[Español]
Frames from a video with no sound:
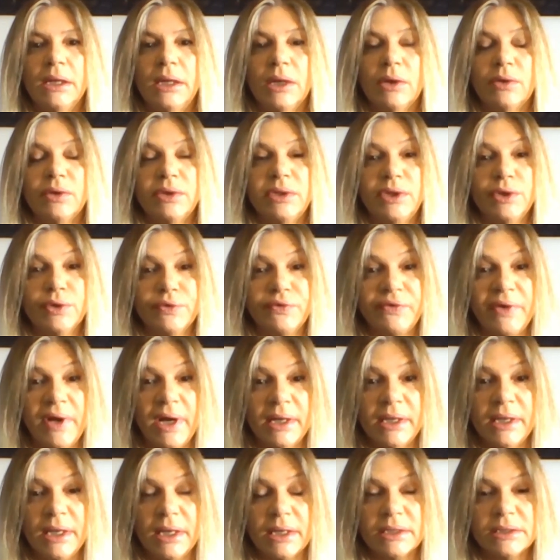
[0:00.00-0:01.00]
la
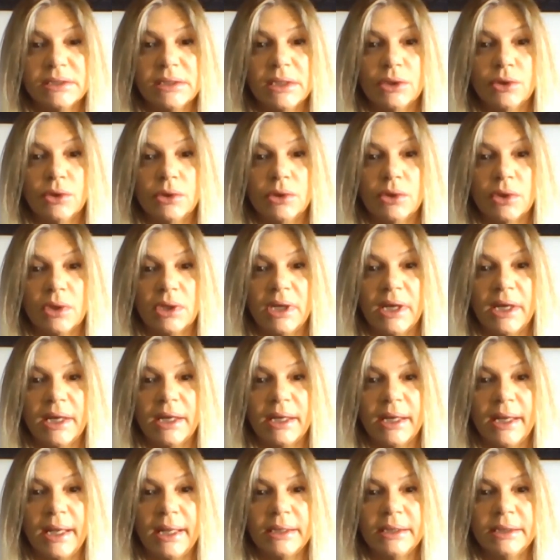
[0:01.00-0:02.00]
odinofagia, que es el dolor de
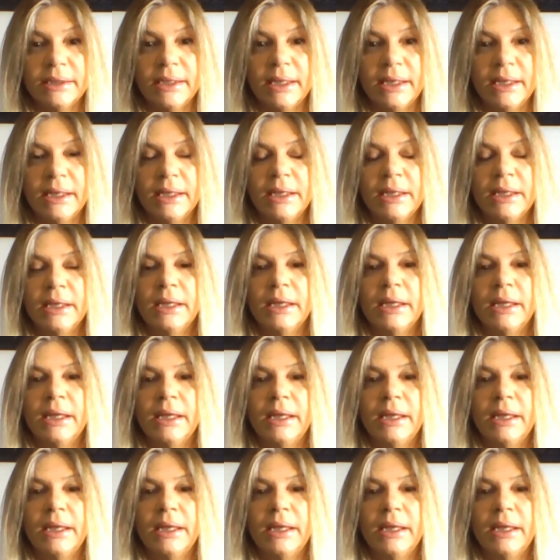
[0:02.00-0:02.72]
garganta,